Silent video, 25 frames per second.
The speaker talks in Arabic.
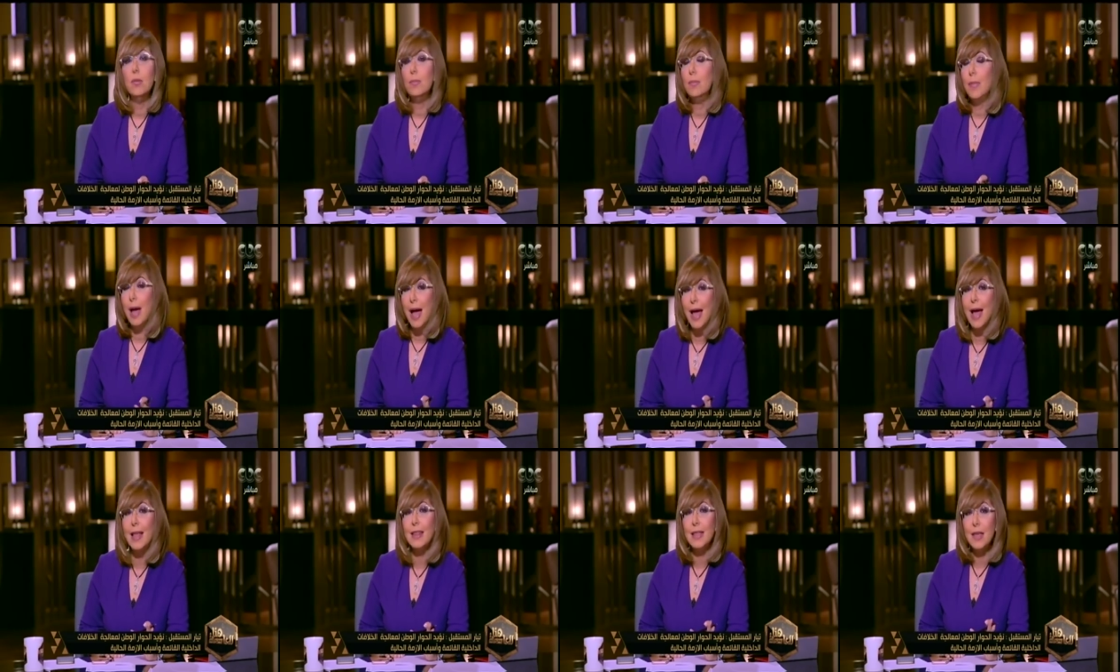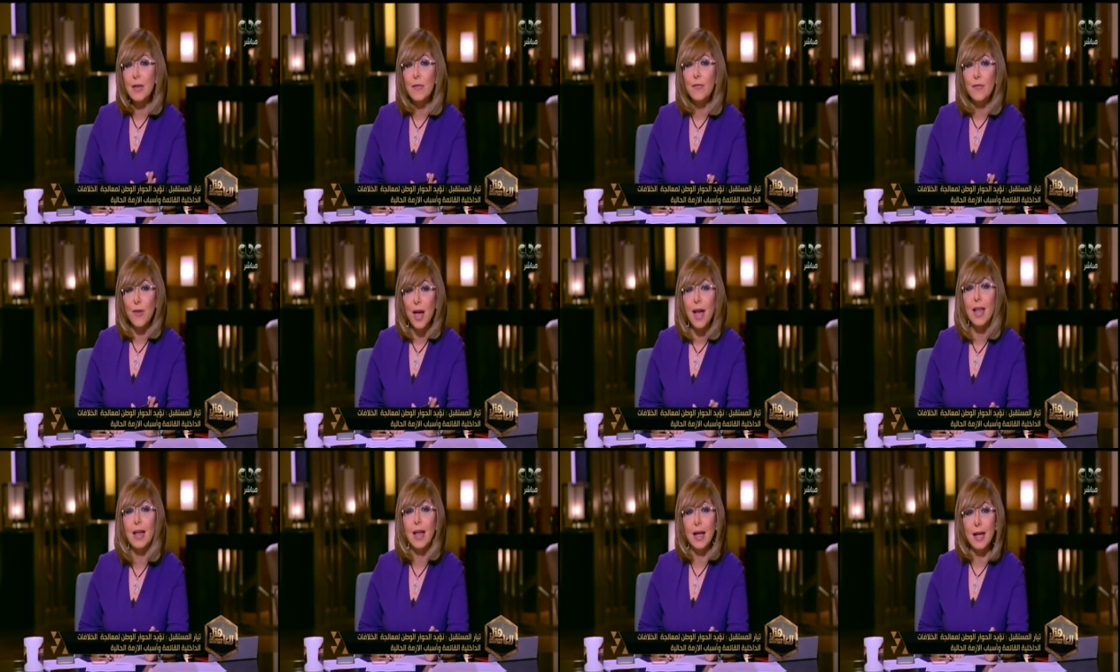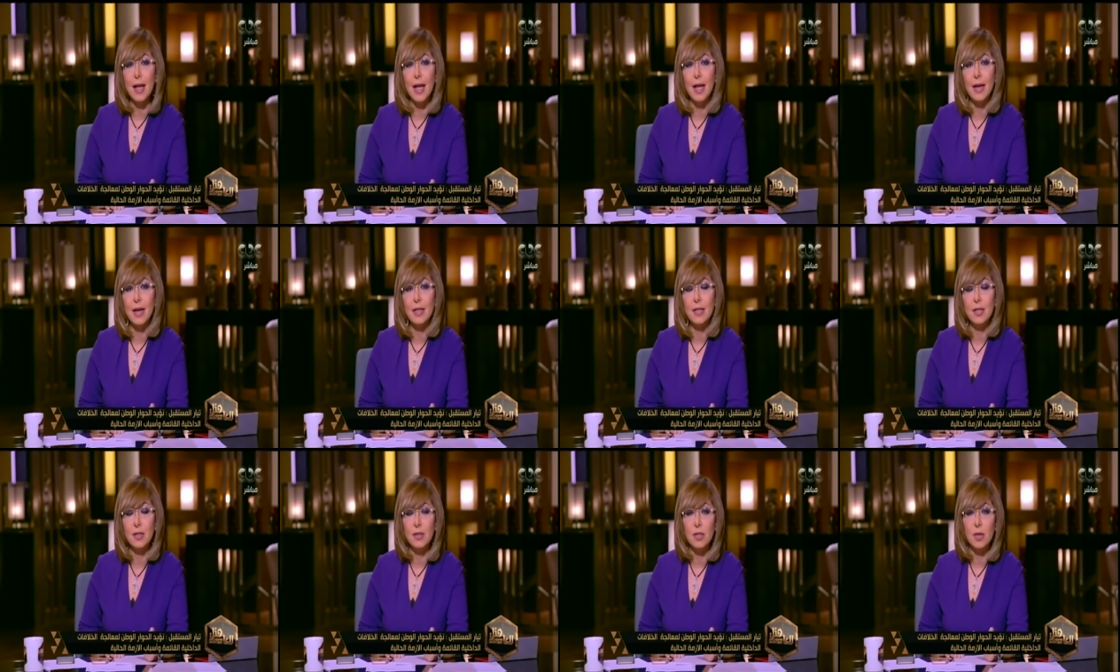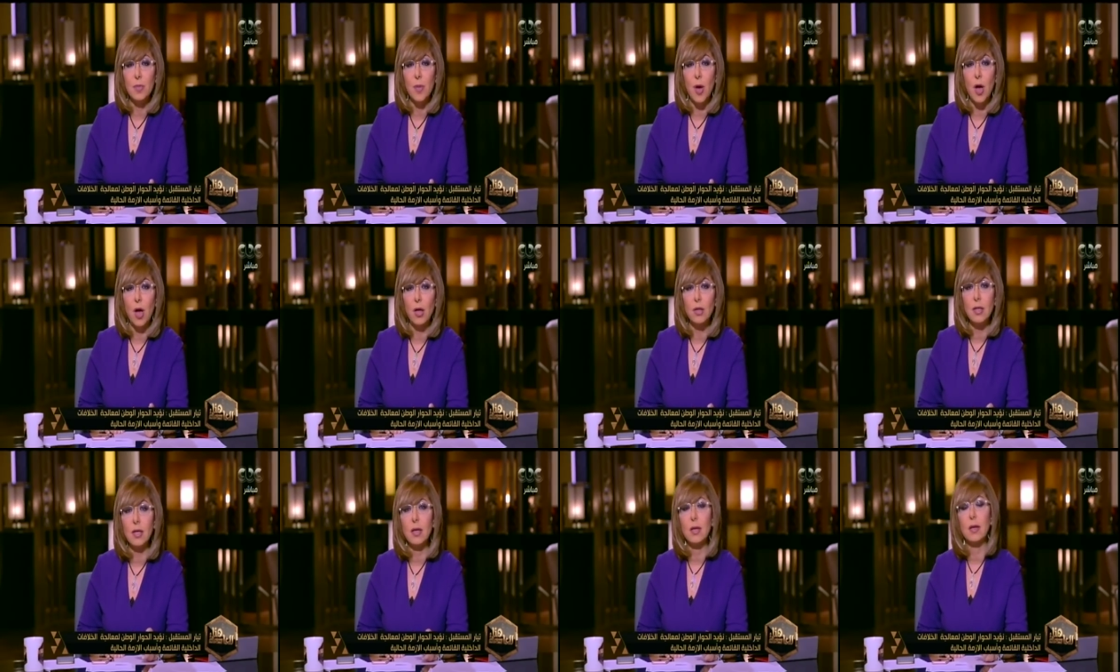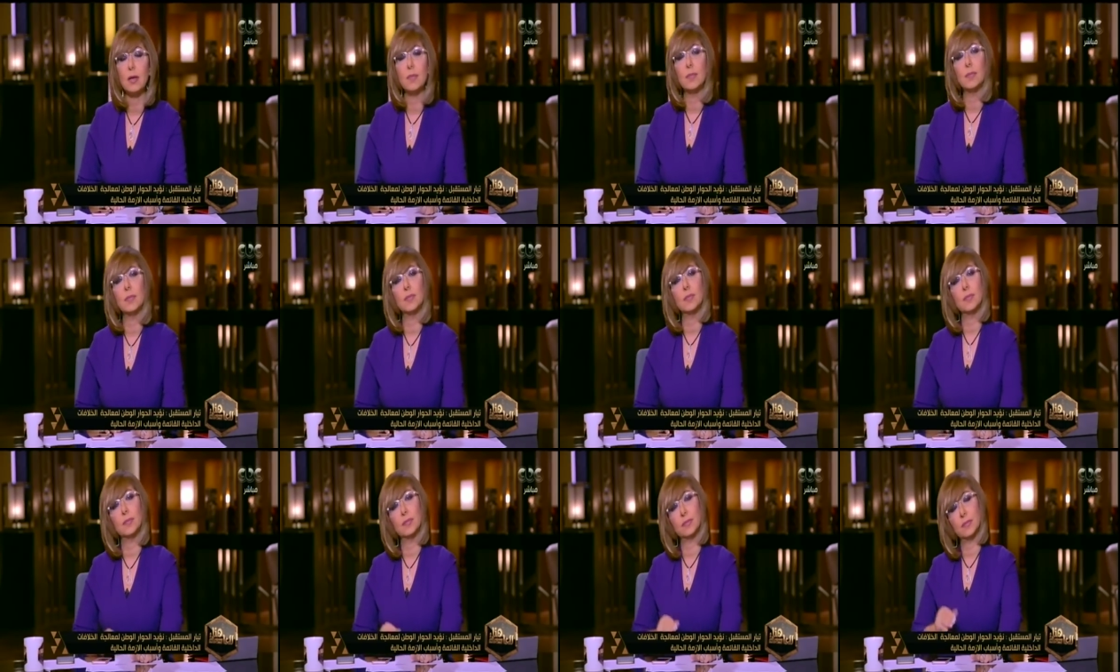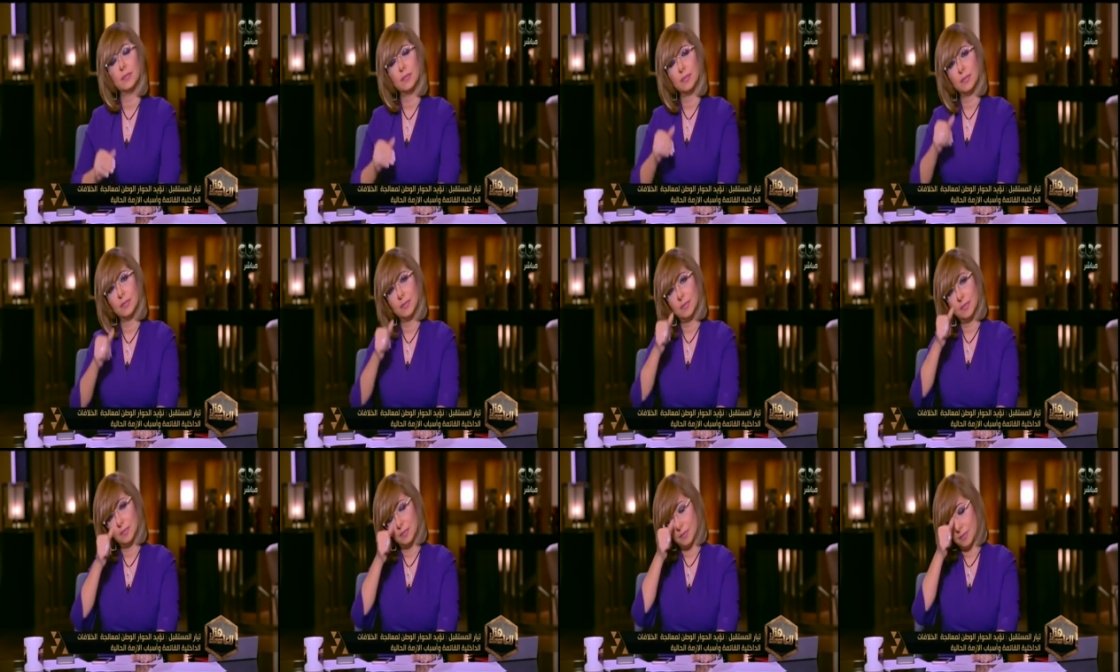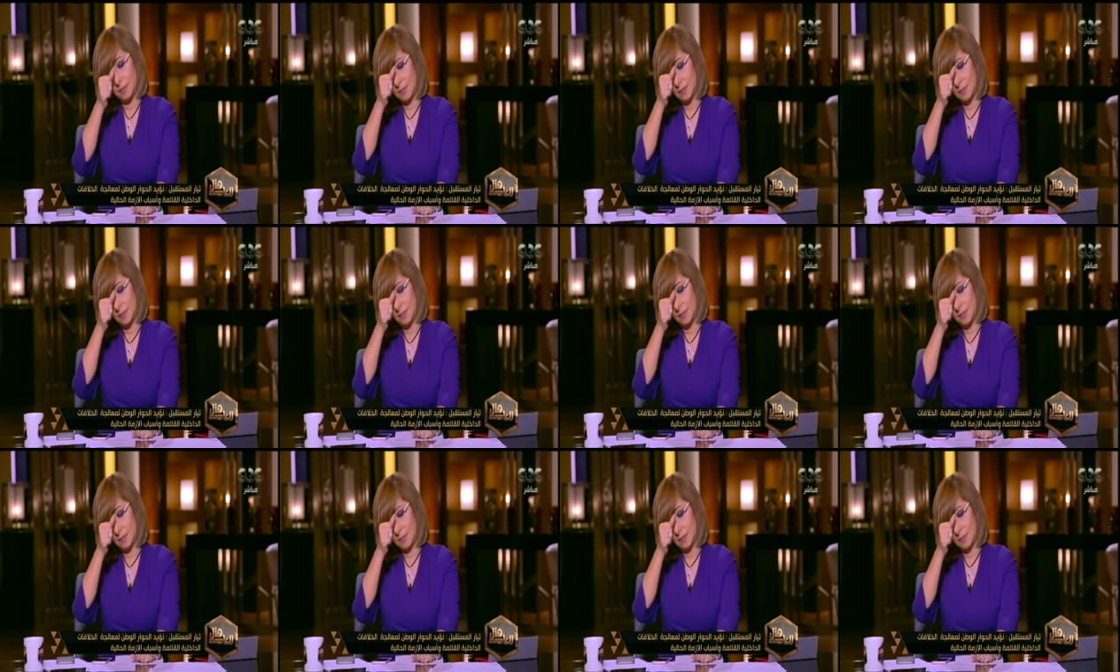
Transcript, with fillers: هذه فعلا كانت انطباعاتك انا